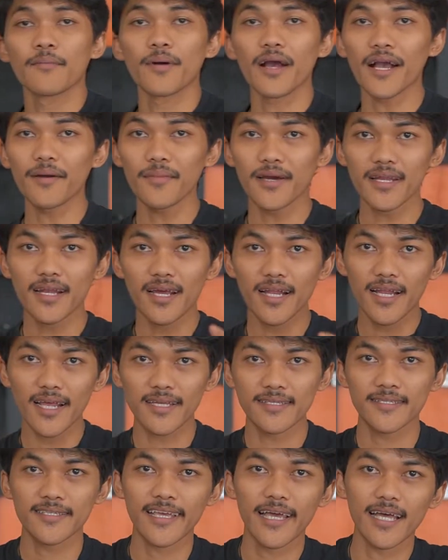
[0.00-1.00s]
Apa kabar
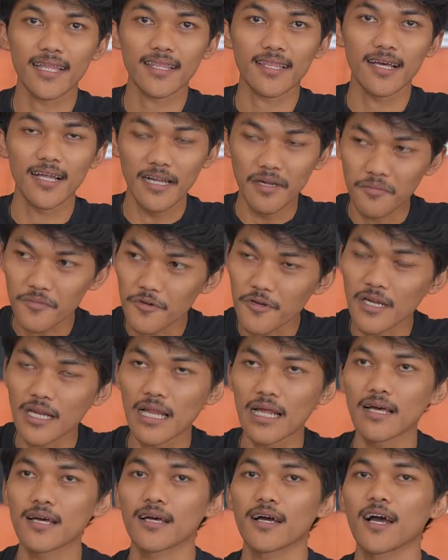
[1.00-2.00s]
kalian? Sehat?
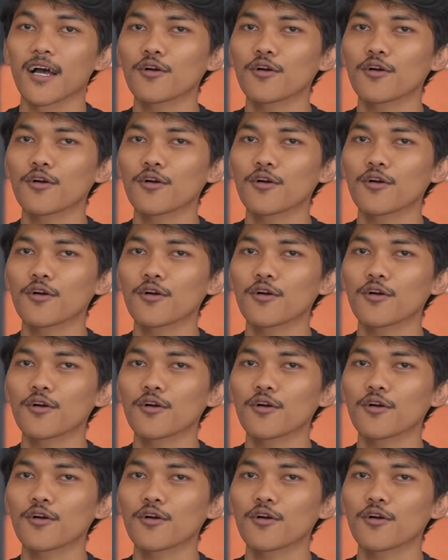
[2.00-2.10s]
Alhamdulillah.